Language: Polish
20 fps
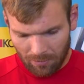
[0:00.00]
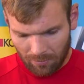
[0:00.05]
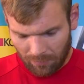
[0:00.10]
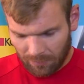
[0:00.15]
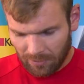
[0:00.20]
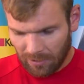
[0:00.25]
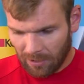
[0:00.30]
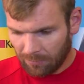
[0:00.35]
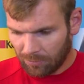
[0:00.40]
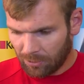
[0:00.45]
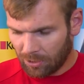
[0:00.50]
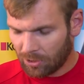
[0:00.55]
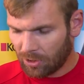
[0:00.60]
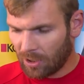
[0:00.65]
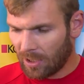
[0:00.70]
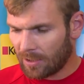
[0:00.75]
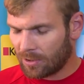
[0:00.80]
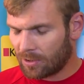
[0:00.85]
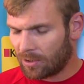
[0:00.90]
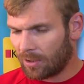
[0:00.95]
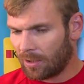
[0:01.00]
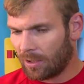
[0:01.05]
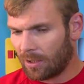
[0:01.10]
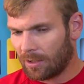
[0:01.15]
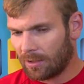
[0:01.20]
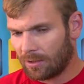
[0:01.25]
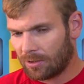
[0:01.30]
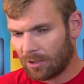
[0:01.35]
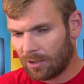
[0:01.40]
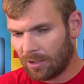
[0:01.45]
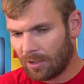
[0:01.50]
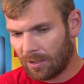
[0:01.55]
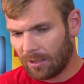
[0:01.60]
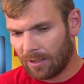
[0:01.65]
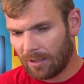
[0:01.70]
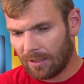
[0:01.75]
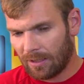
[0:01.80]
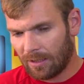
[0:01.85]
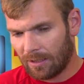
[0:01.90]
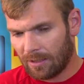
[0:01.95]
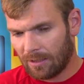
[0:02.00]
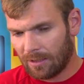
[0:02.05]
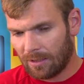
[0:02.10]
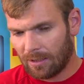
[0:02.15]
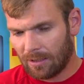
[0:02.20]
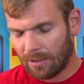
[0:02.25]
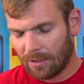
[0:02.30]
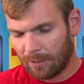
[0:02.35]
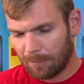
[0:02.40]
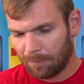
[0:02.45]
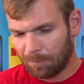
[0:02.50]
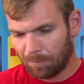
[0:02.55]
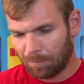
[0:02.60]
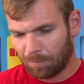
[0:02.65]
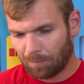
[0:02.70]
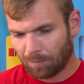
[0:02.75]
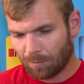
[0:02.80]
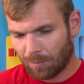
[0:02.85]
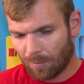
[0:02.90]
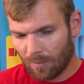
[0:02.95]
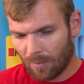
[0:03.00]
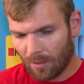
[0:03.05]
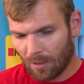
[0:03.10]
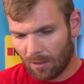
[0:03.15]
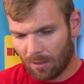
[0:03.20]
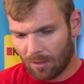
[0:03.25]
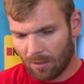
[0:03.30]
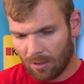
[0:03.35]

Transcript: No, wydaje mi się, że tak, że, że mm,